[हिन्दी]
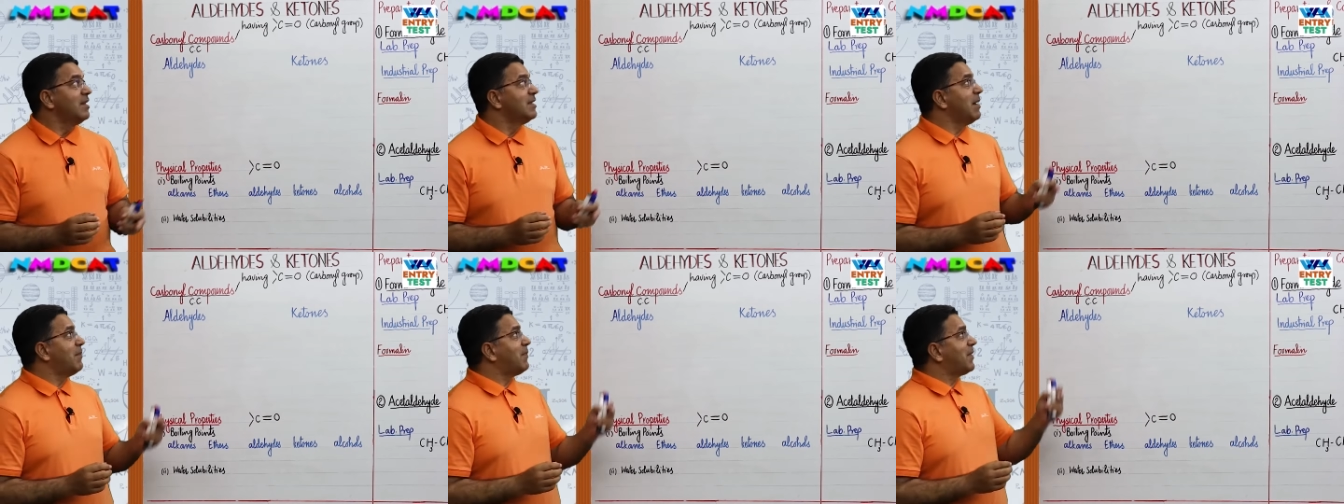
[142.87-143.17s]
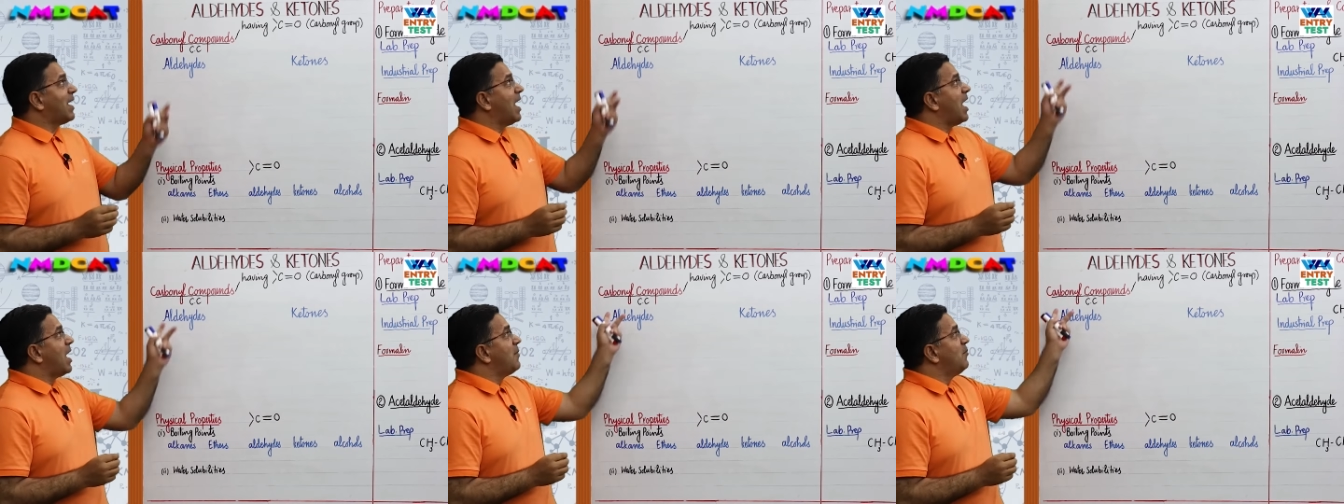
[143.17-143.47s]

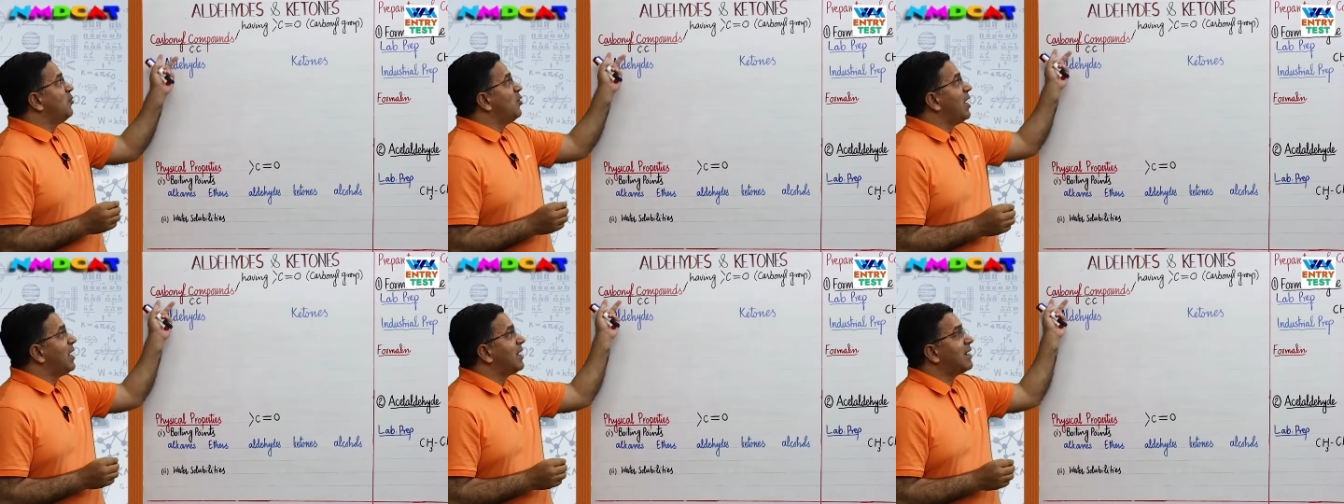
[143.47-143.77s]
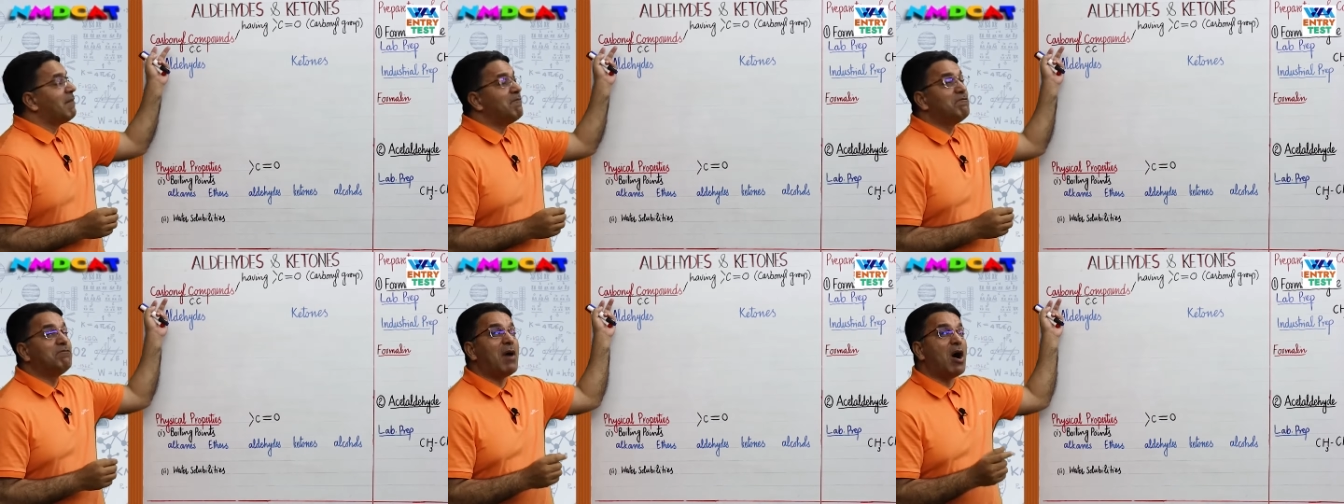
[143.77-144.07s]
जब कार्बोनिल
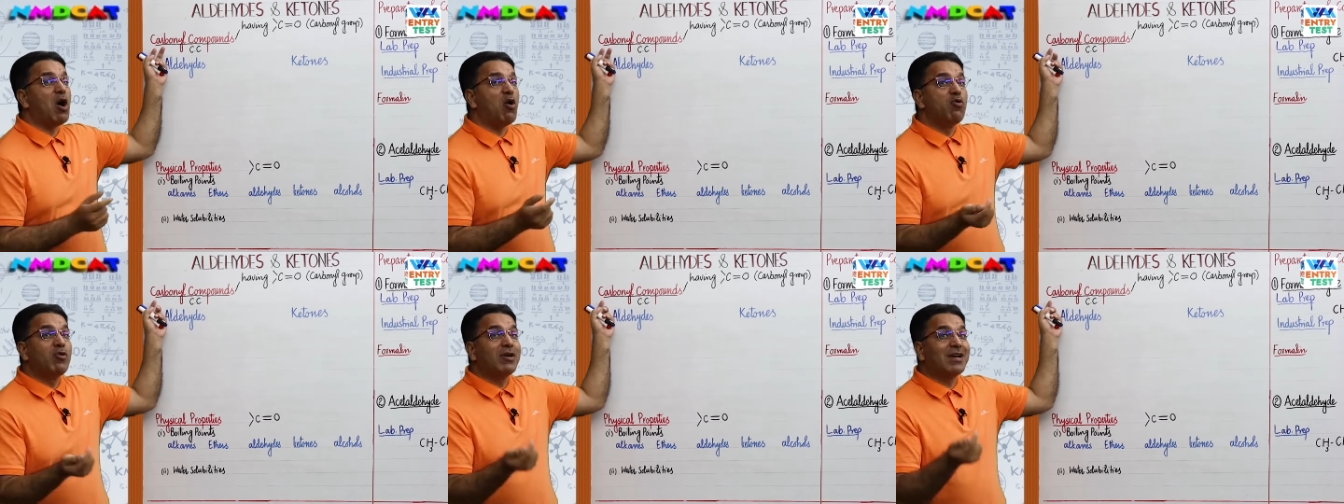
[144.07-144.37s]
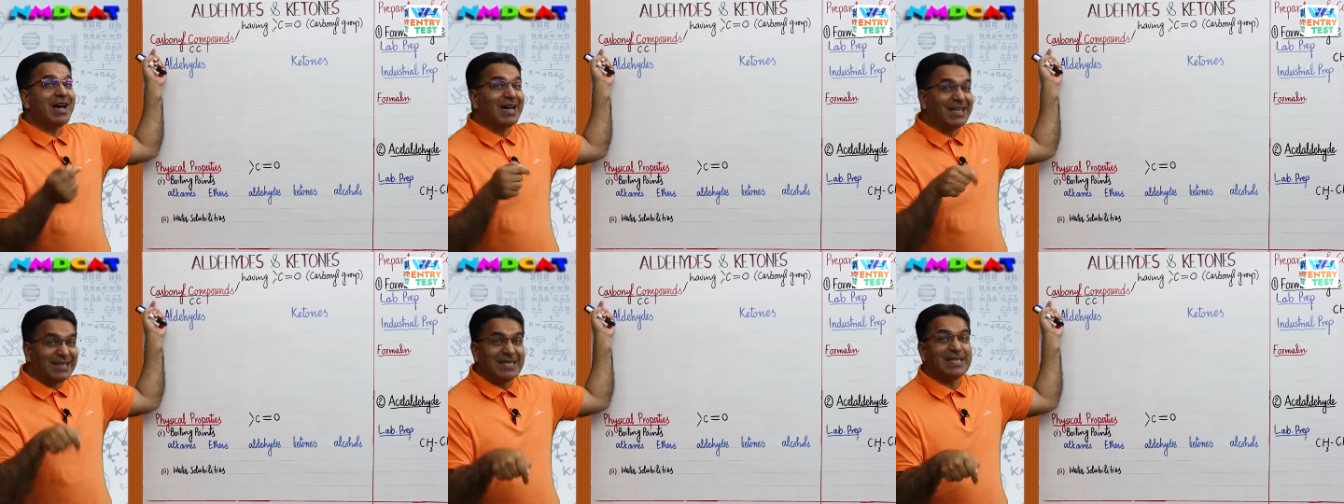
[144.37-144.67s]
कंपाउंड
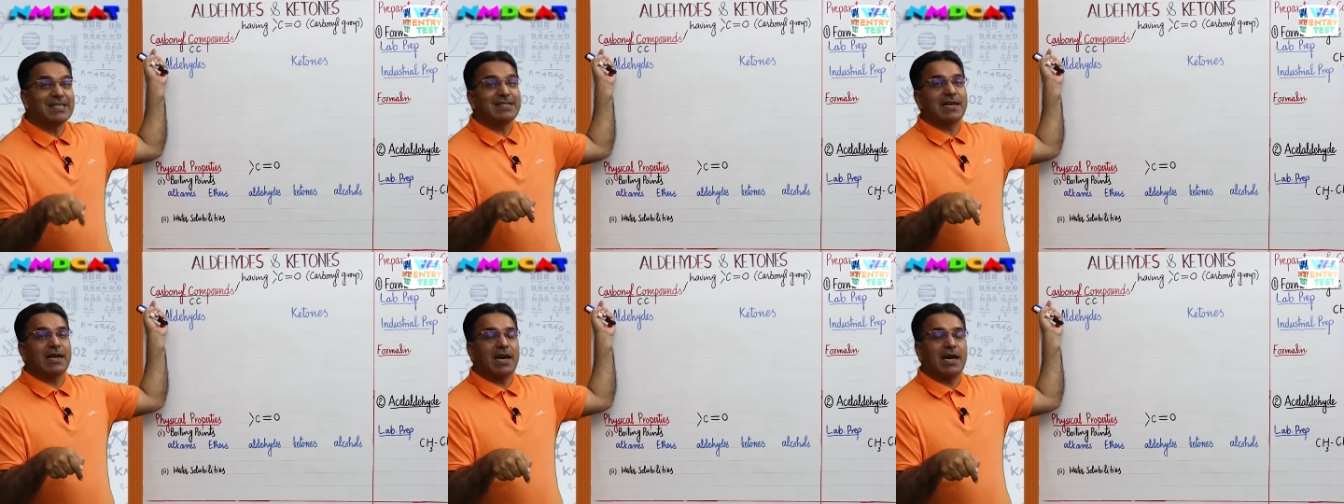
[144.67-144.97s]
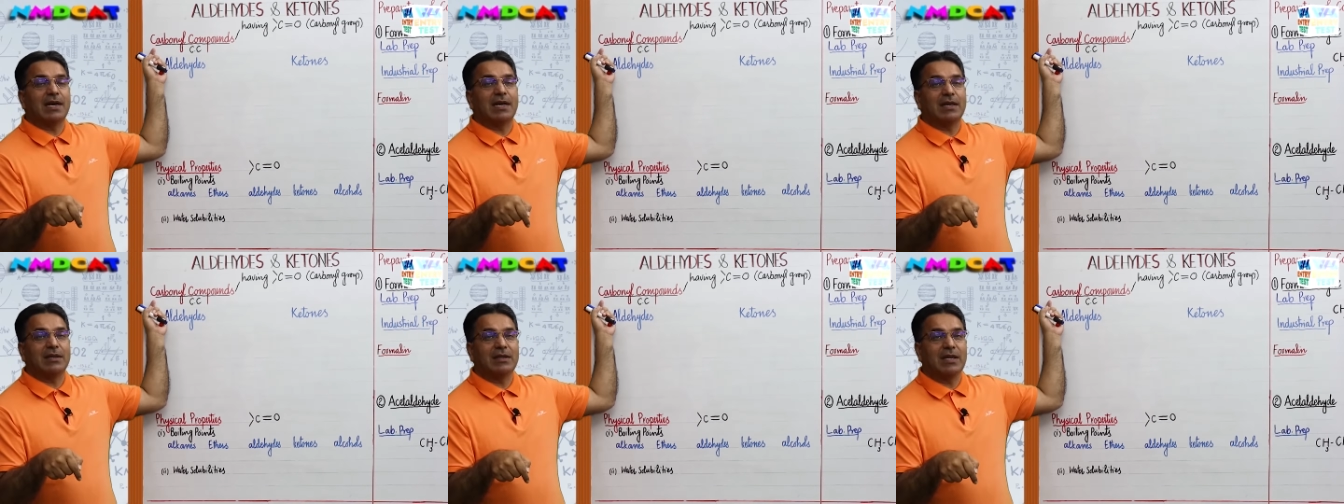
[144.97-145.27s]
का
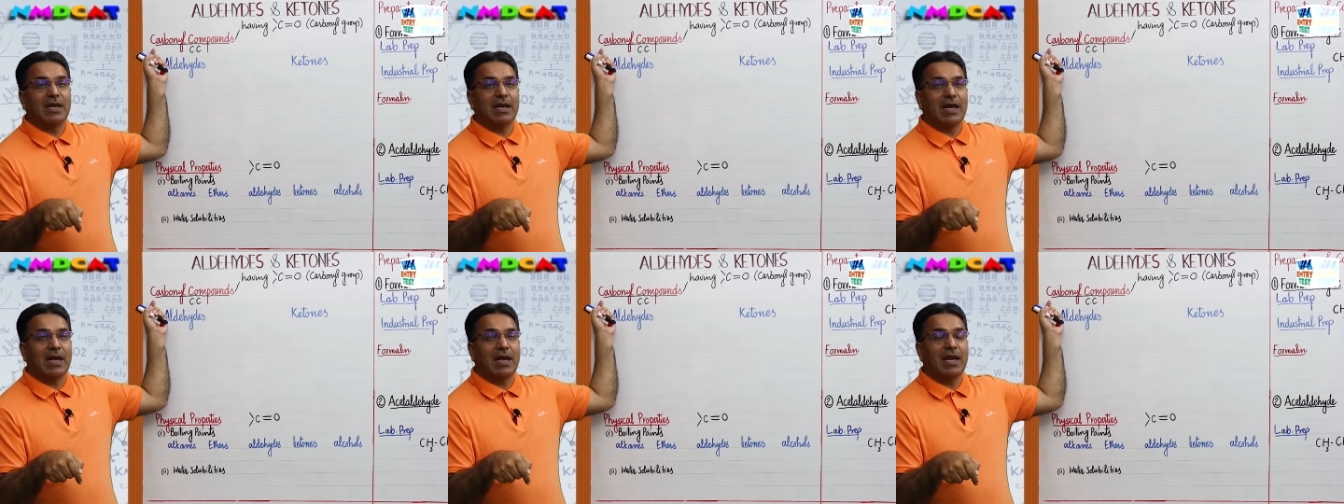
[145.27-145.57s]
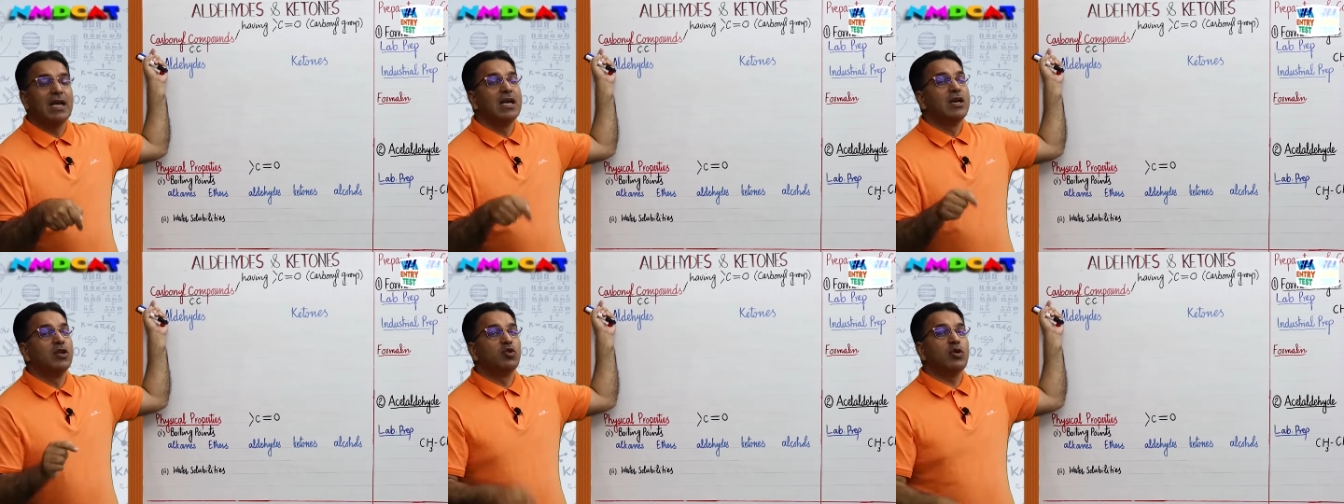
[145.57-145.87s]
तस्करा करते
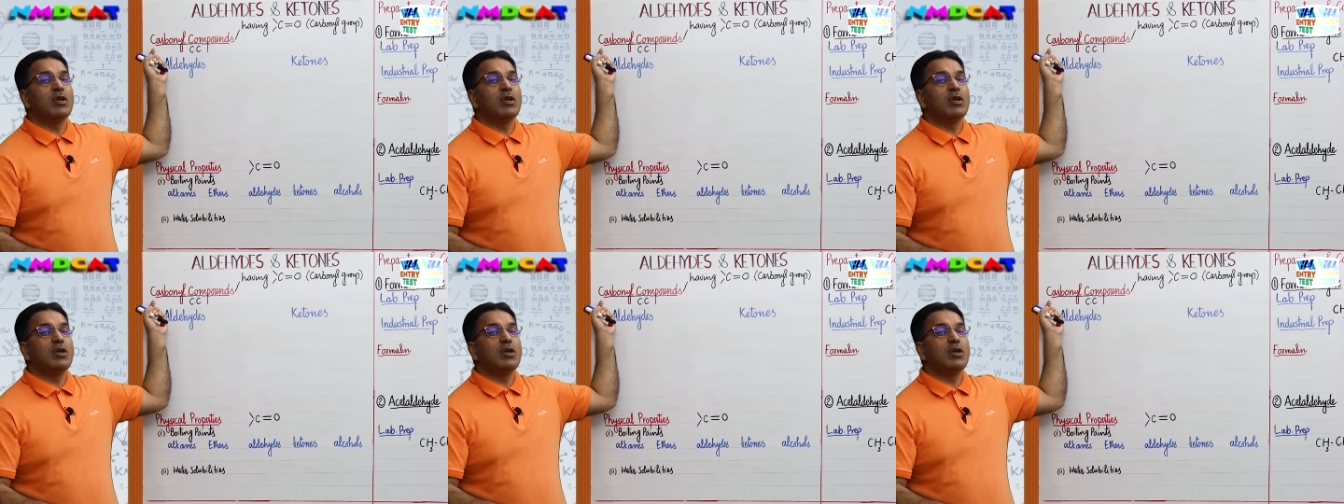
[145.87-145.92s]
हैं